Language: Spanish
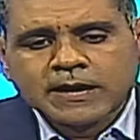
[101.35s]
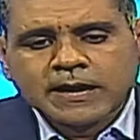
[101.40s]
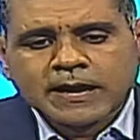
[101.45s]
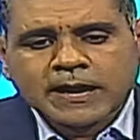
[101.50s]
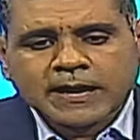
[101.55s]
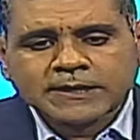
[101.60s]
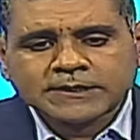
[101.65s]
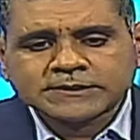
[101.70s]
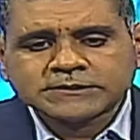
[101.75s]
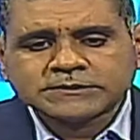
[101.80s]

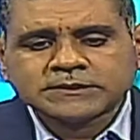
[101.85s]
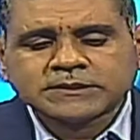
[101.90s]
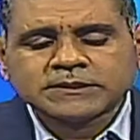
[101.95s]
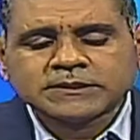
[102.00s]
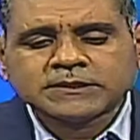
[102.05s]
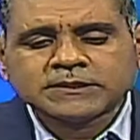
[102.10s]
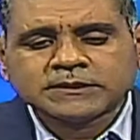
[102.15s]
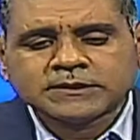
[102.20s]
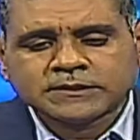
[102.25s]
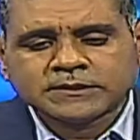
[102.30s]
a
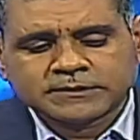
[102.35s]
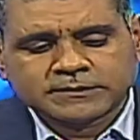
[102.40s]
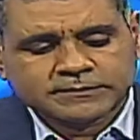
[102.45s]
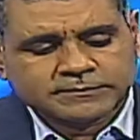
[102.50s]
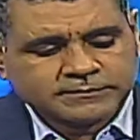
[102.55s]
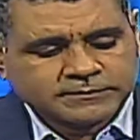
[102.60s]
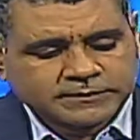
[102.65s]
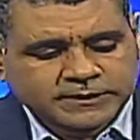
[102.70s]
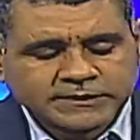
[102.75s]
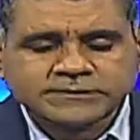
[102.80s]
ese,
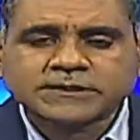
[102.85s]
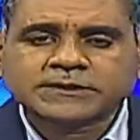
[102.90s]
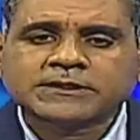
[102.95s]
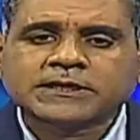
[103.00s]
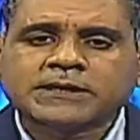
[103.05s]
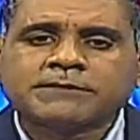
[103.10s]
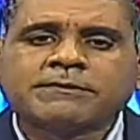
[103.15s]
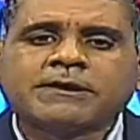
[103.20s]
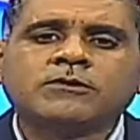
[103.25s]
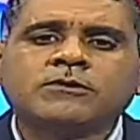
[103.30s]
ese
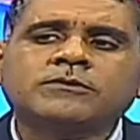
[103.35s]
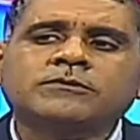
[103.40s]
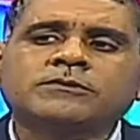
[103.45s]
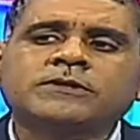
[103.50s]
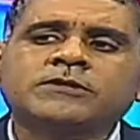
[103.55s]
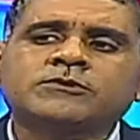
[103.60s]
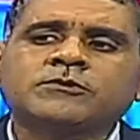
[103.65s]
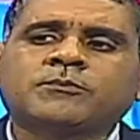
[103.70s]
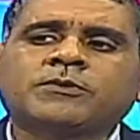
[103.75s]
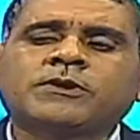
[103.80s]
trabajo
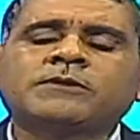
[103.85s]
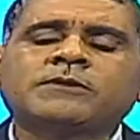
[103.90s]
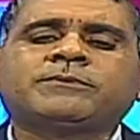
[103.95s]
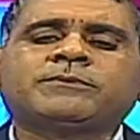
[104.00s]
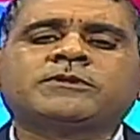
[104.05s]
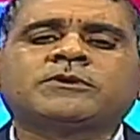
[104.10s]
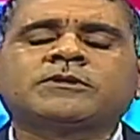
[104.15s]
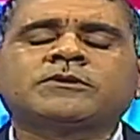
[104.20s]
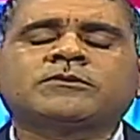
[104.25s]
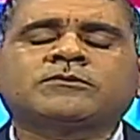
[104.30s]
hecho por el
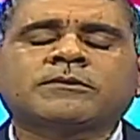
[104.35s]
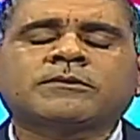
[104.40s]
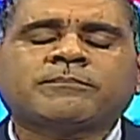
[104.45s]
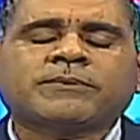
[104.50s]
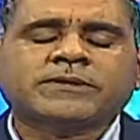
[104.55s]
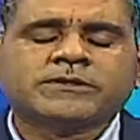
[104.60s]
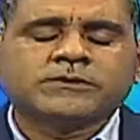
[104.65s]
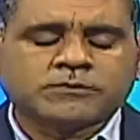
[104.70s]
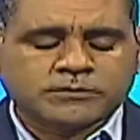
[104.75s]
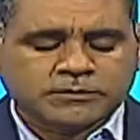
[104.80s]
periódico
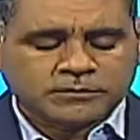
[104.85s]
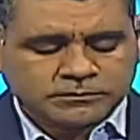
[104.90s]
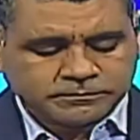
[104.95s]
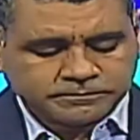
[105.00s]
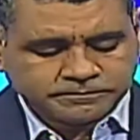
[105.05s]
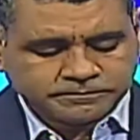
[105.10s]
español,